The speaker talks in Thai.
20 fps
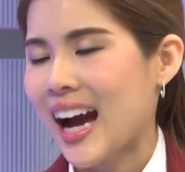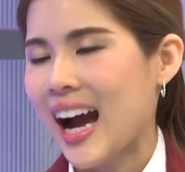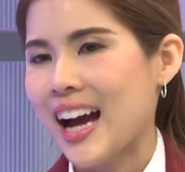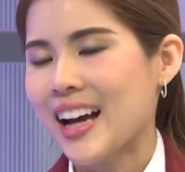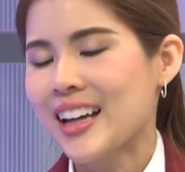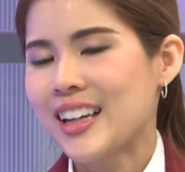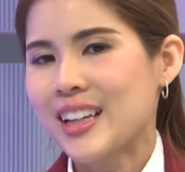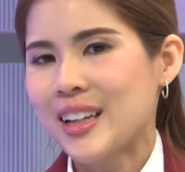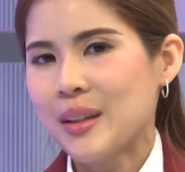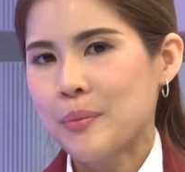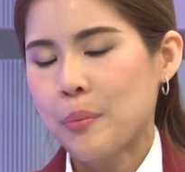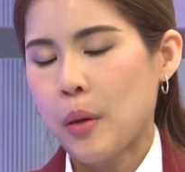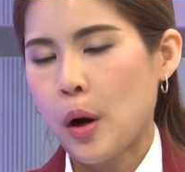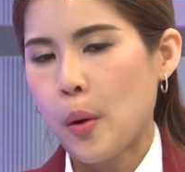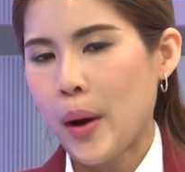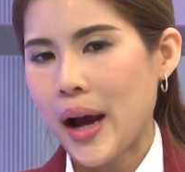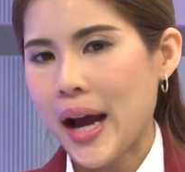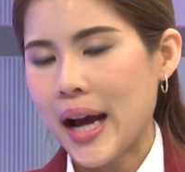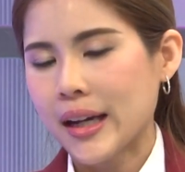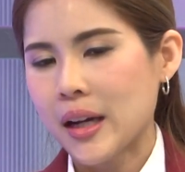นะคะเพ
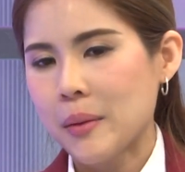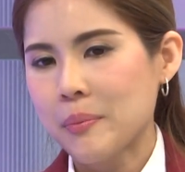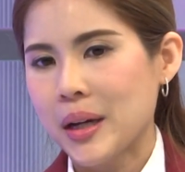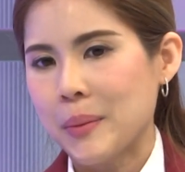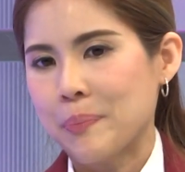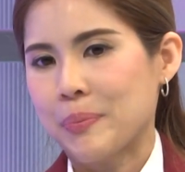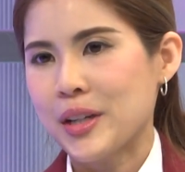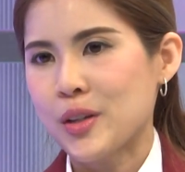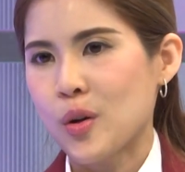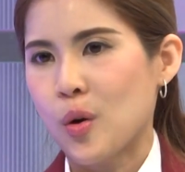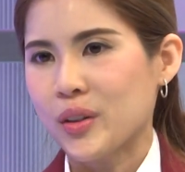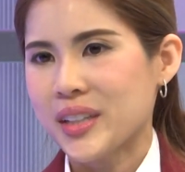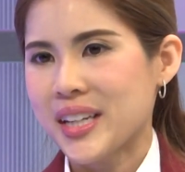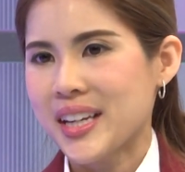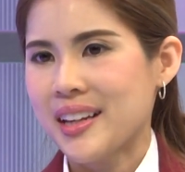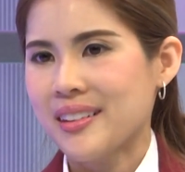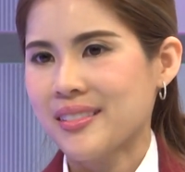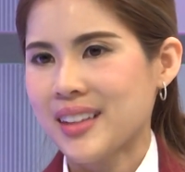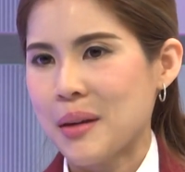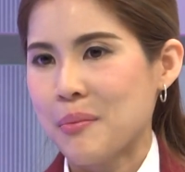ราะว่าก็เหมือนประโยค
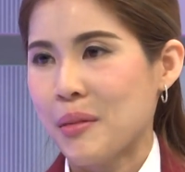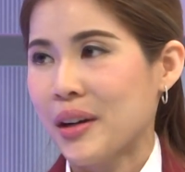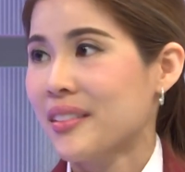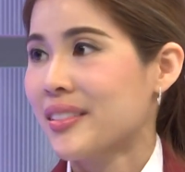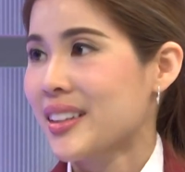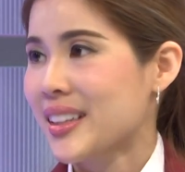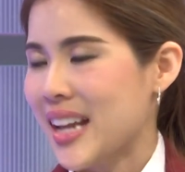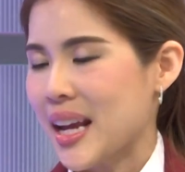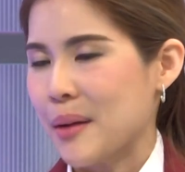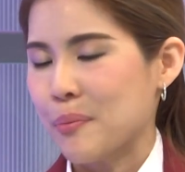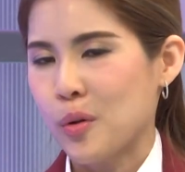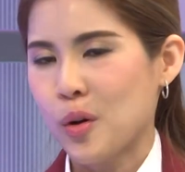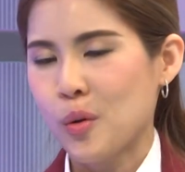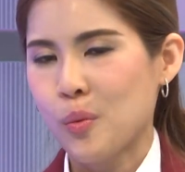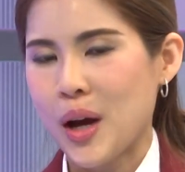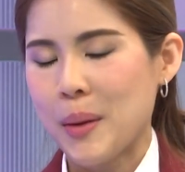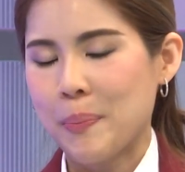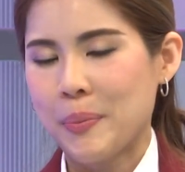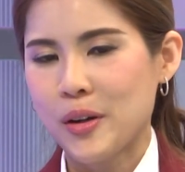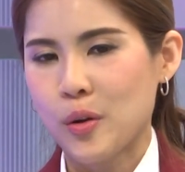ที่ไซมอนซีเนกพูด
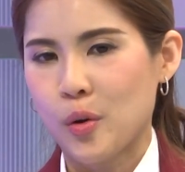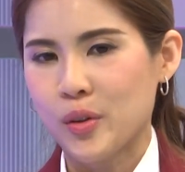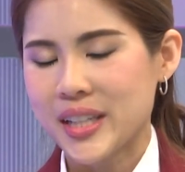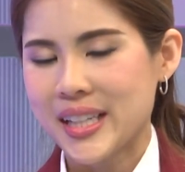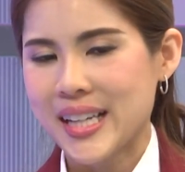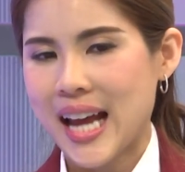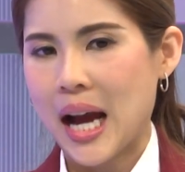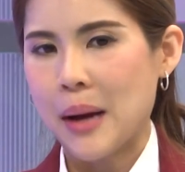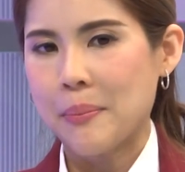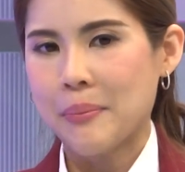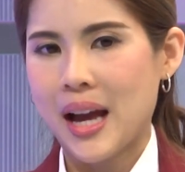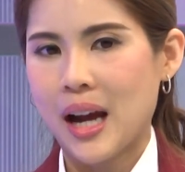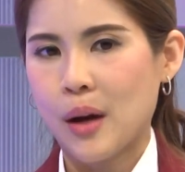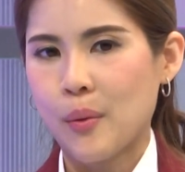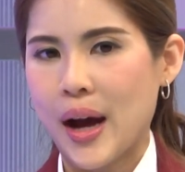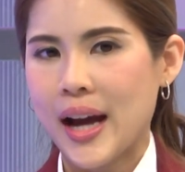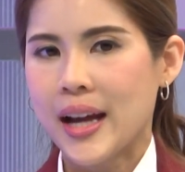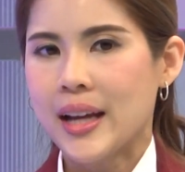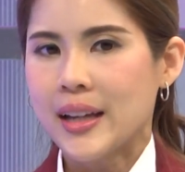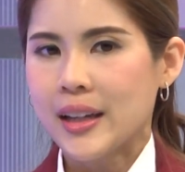ไว้ประโยคที่ดังมาก
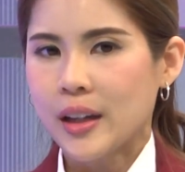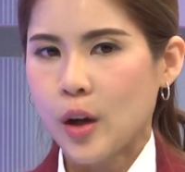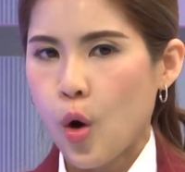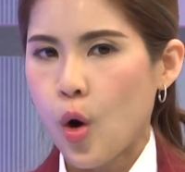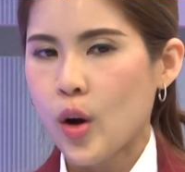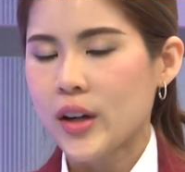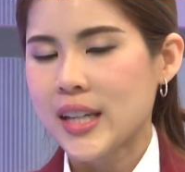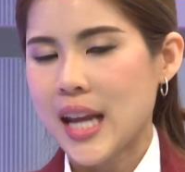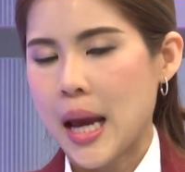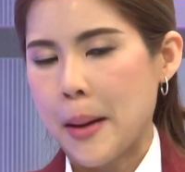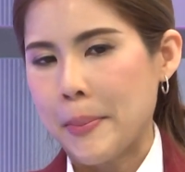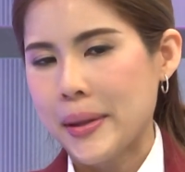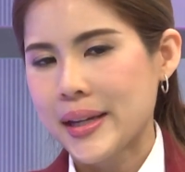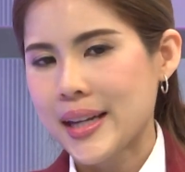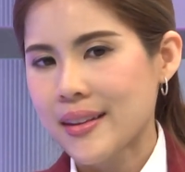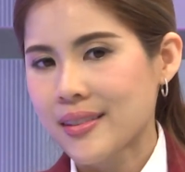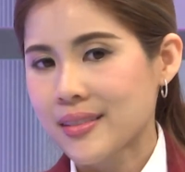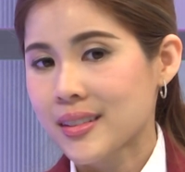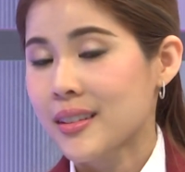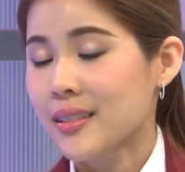ว่าคนเนี่ยไม่
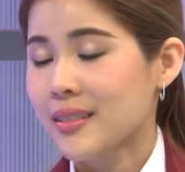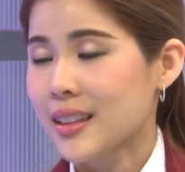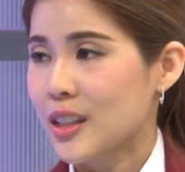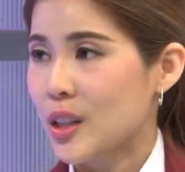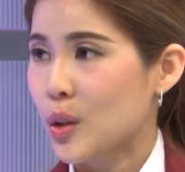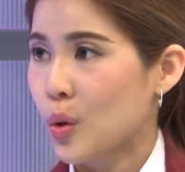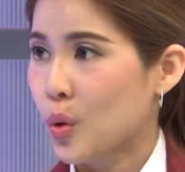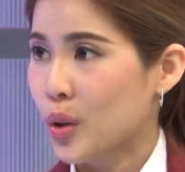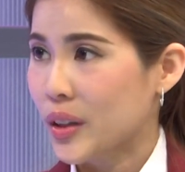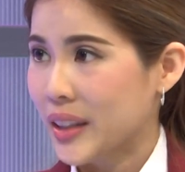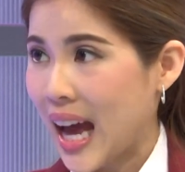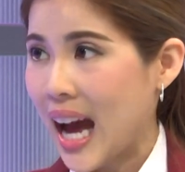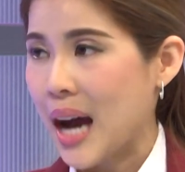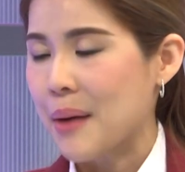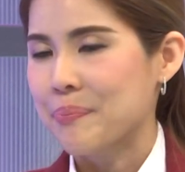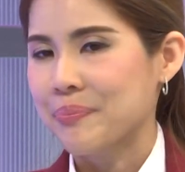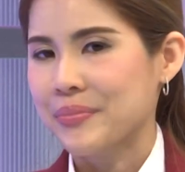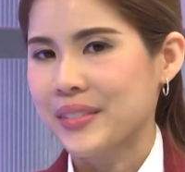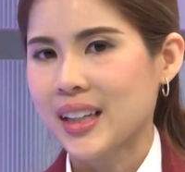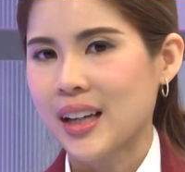ได้ซื้อสิ่งที่คุณ
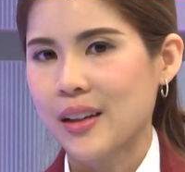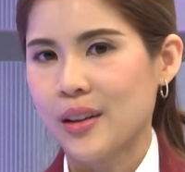ทำ